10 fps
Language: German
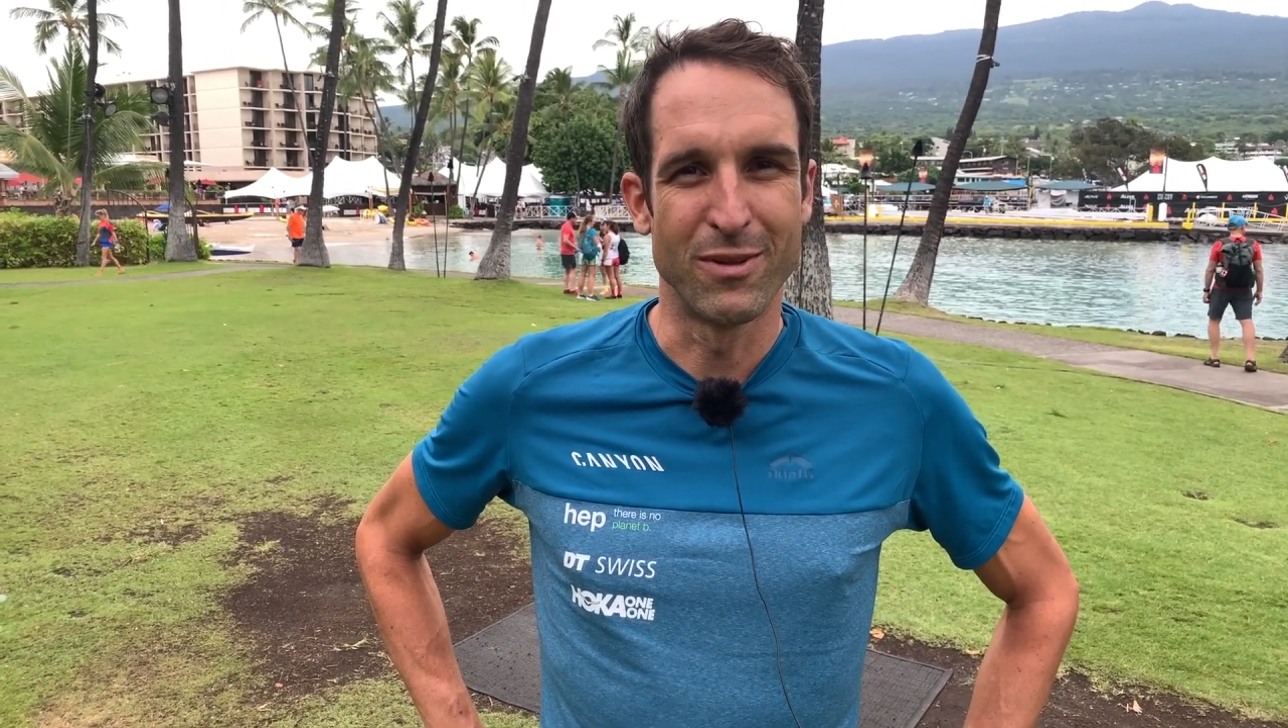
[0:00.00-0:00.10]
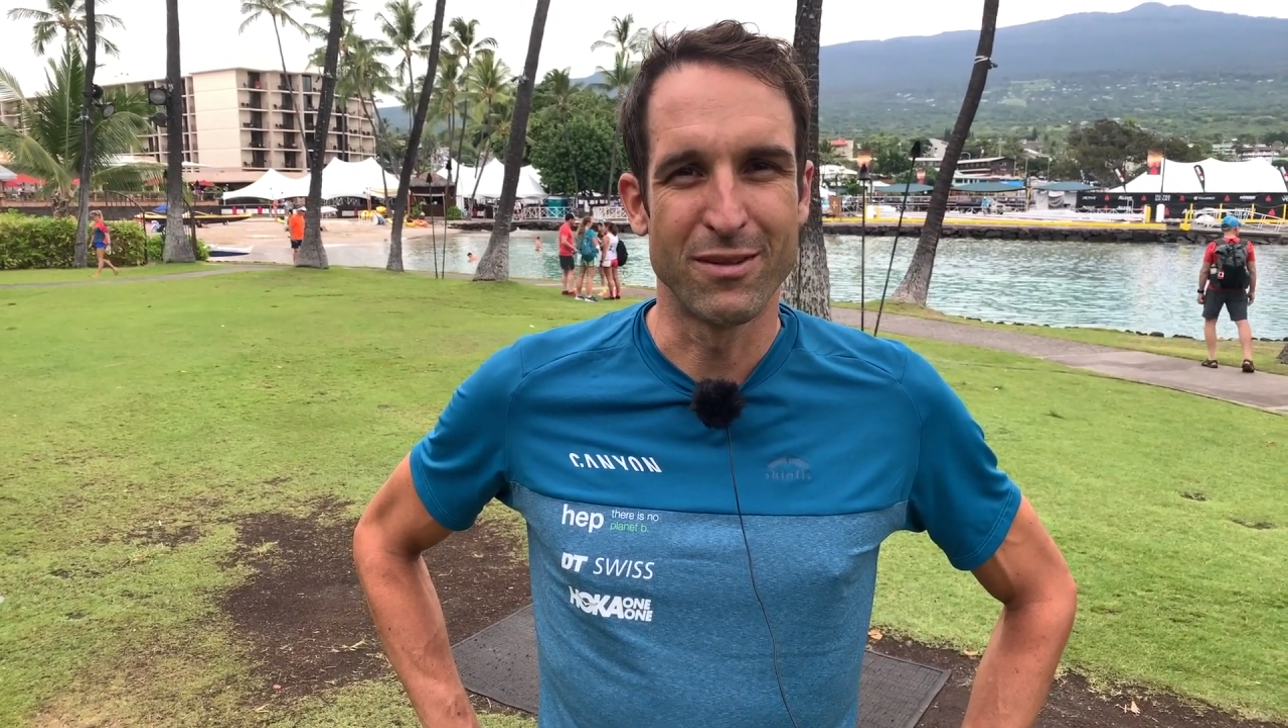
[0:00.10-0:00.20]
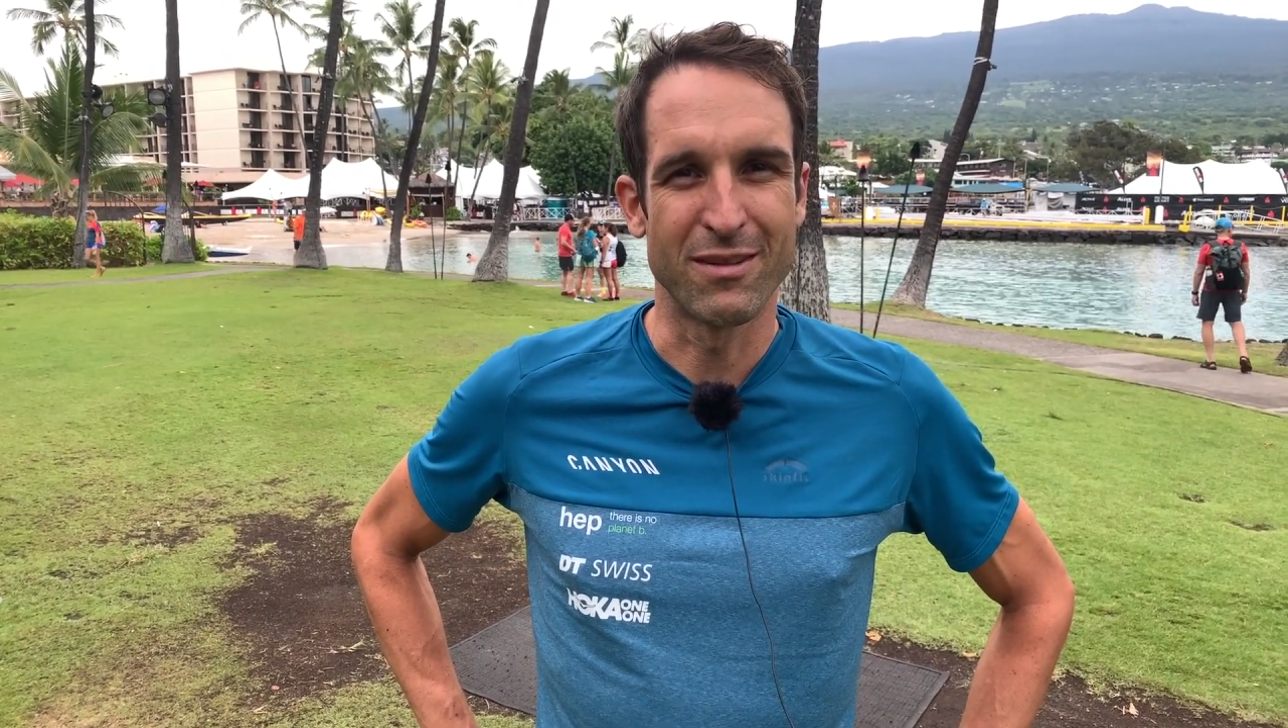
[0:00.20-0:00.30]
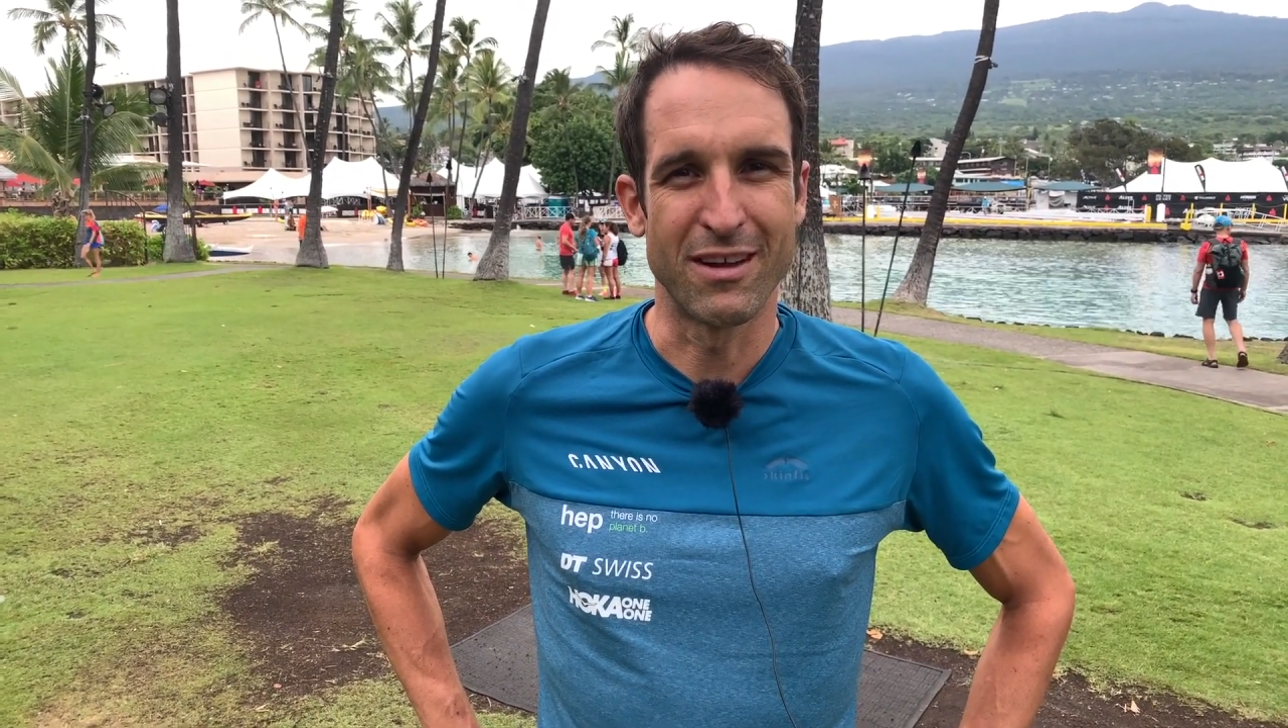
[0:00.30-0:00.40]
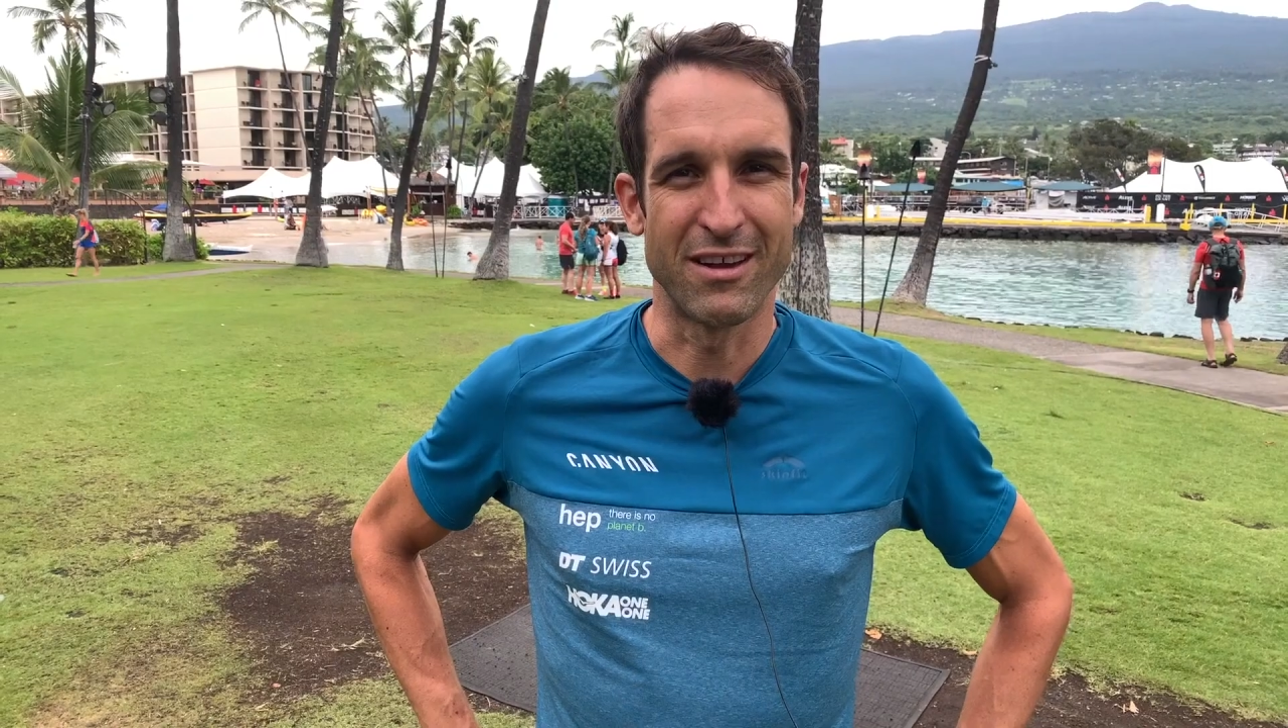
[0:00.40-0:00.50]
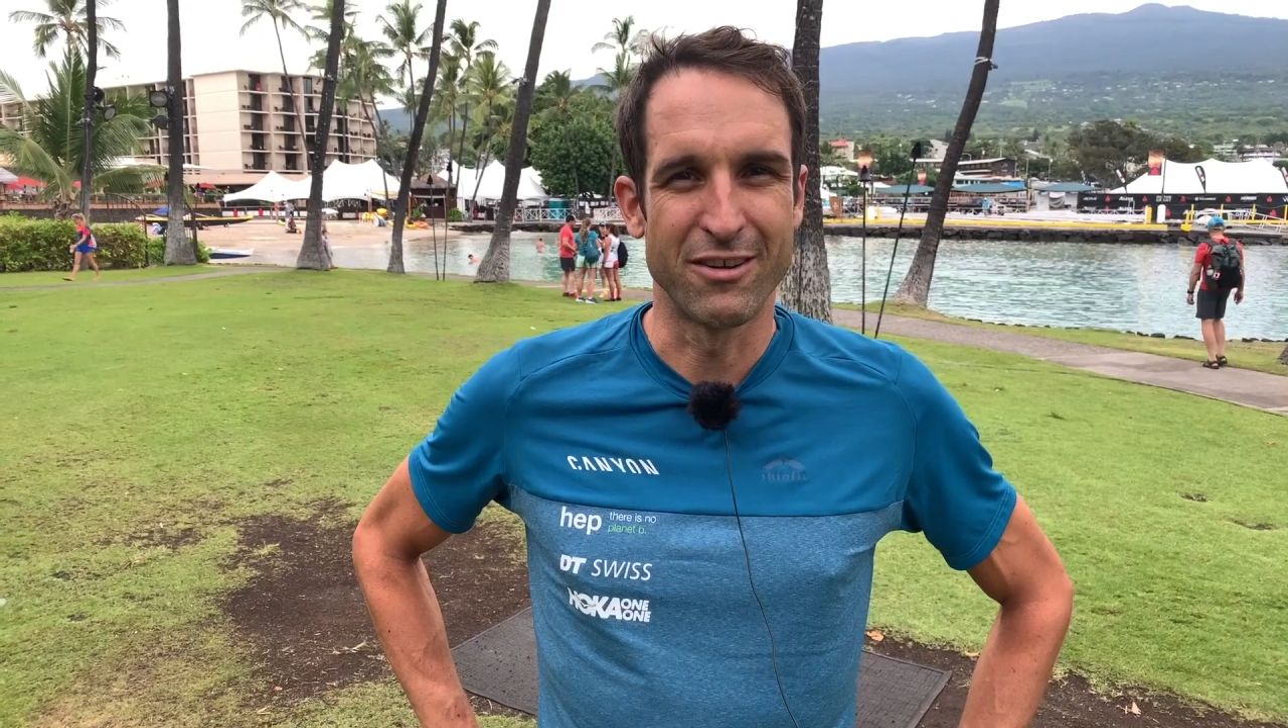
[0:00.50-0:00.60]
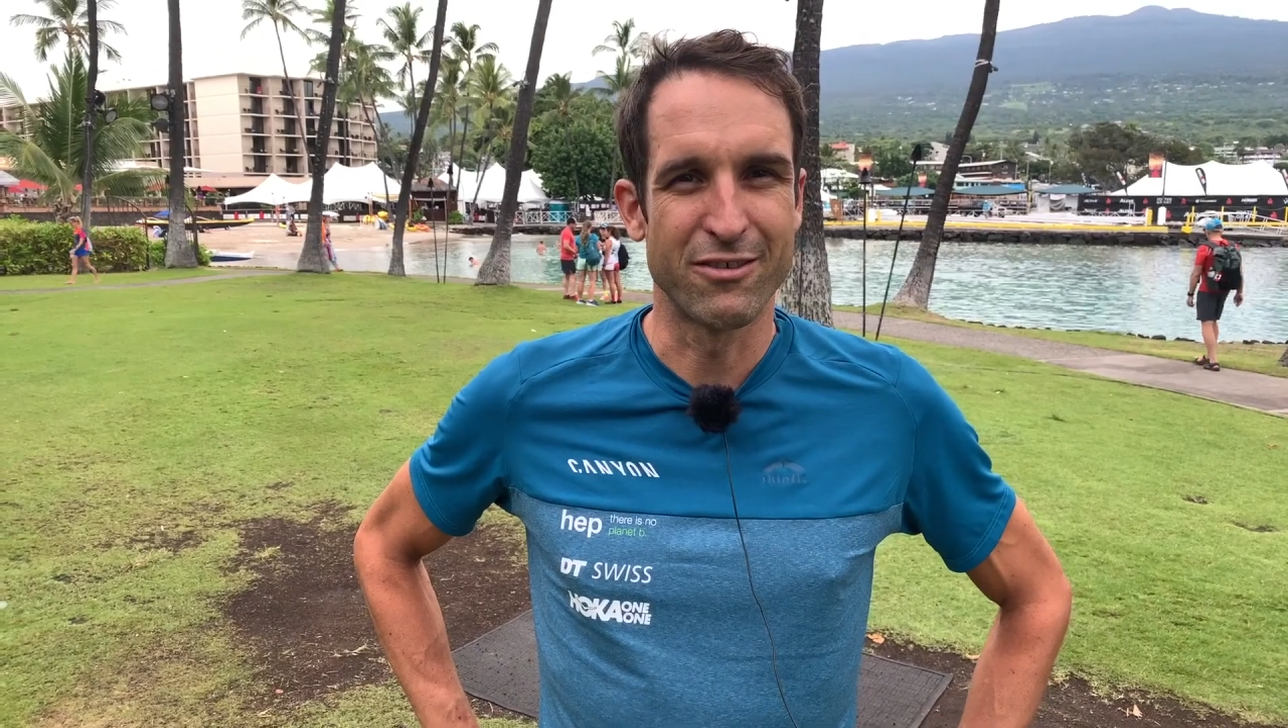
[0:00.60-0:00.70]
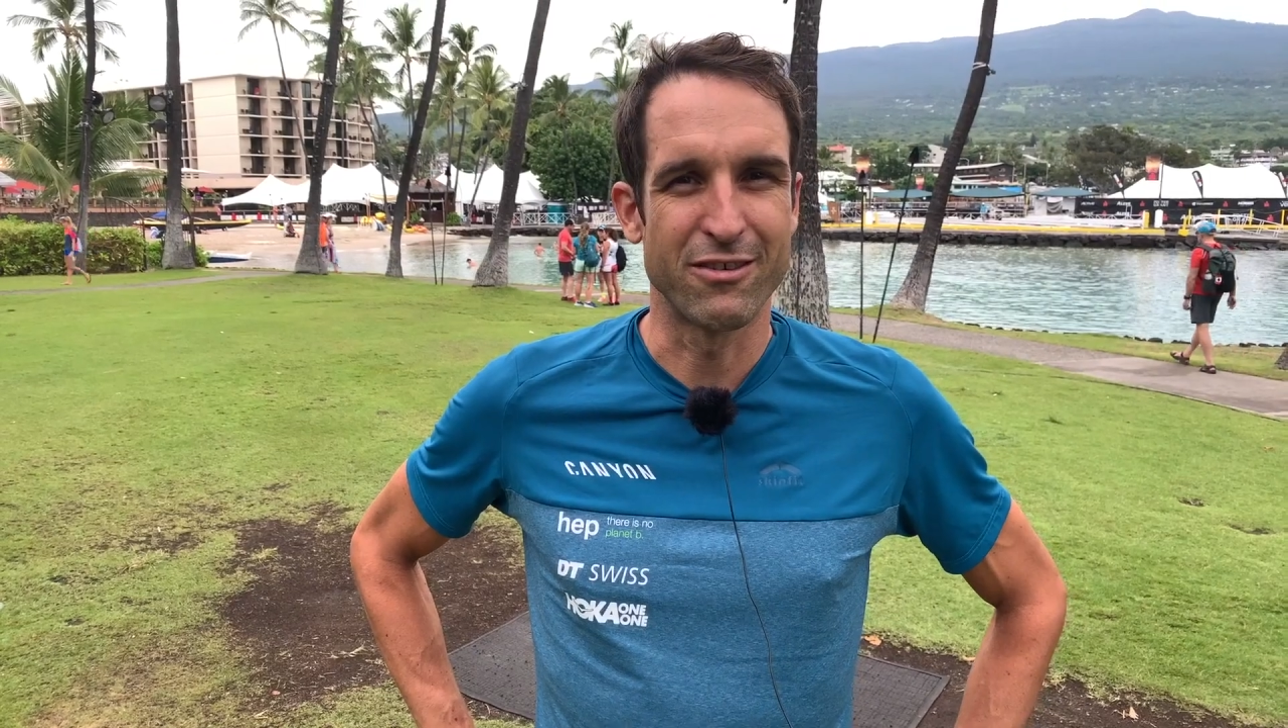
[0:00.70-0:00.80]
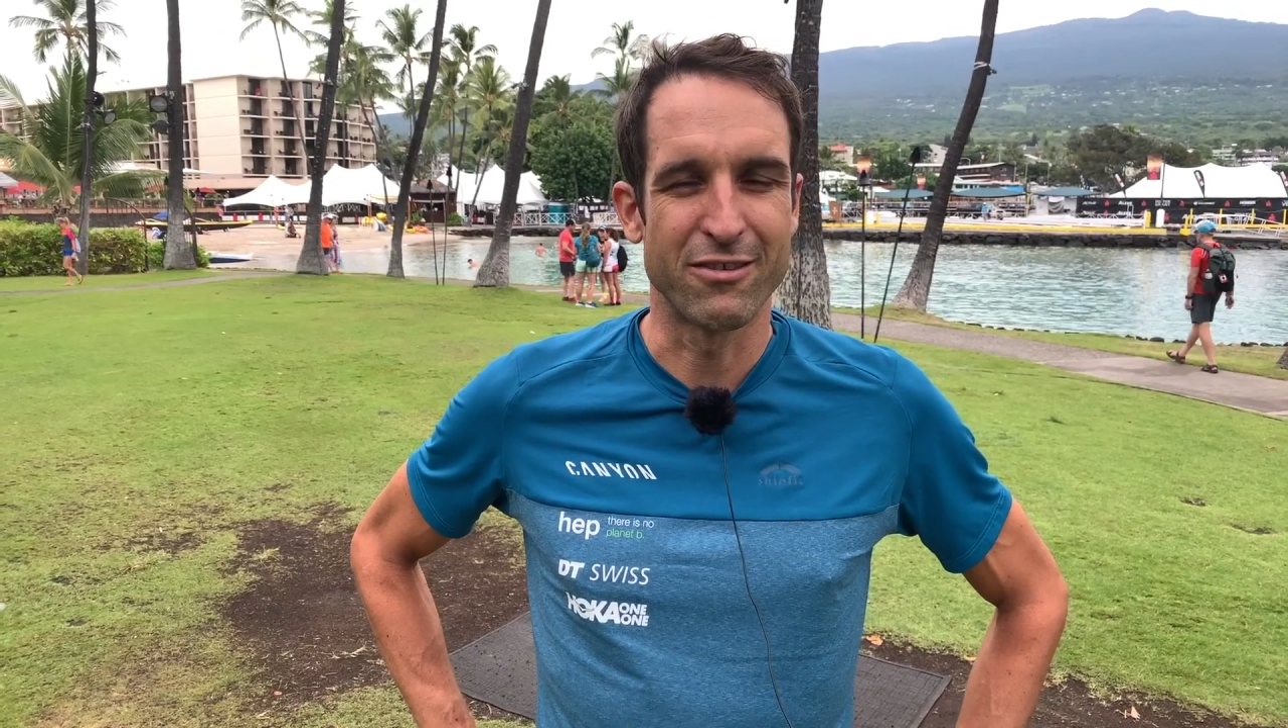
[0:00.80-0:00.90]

ist eigentlich